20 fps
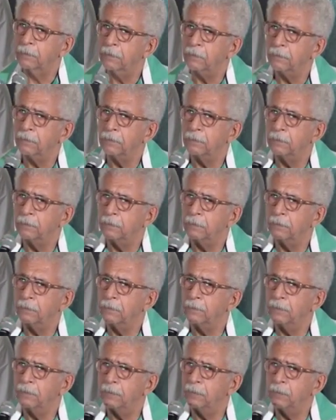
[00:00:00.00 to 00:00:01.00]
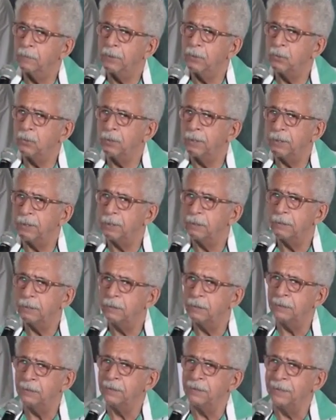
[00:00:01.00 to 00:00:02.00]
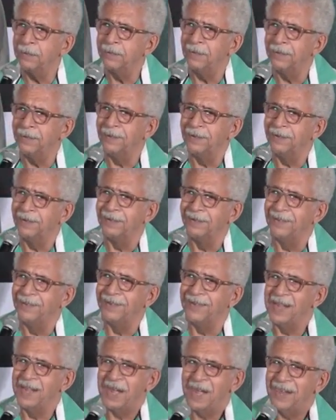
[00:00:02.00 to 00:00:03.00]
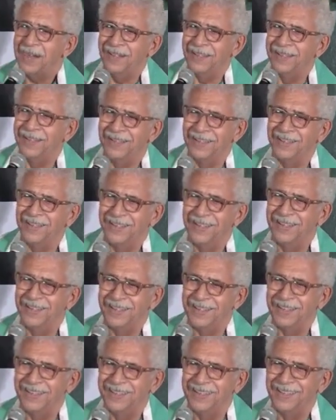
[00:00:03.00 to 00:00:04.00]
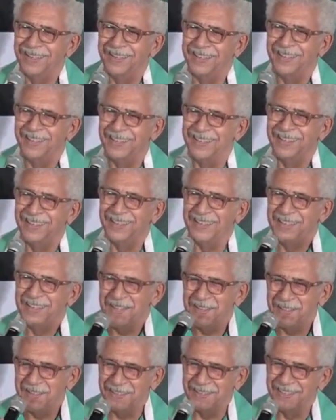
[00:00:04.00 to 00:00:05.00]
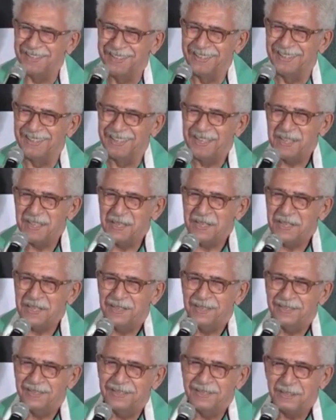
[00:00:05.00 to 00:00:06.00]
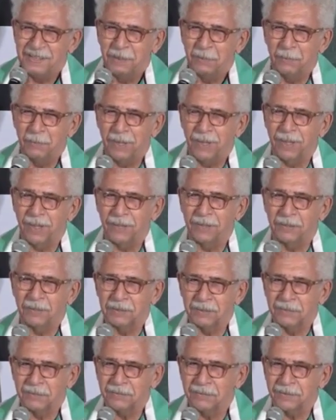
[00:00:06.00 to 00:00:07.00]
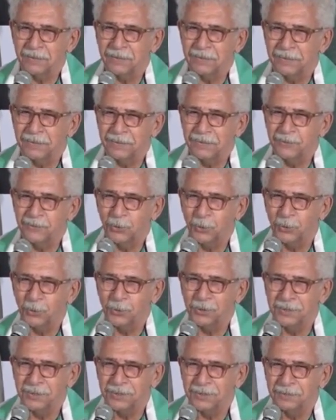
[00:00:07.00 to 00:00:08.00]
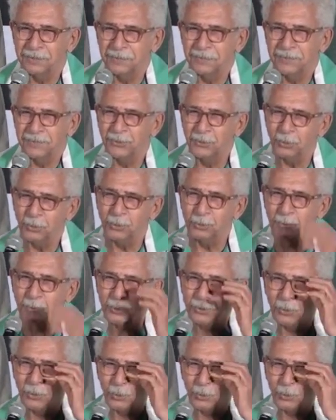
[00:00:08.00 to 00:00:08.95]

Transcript: और महल हैं जो आज भी दुनिया भर में भारत की पहचान है मशहूर फिल्म मासूम और मोहरा में अपनी अदाकारी से मद्दाहों के दिलों में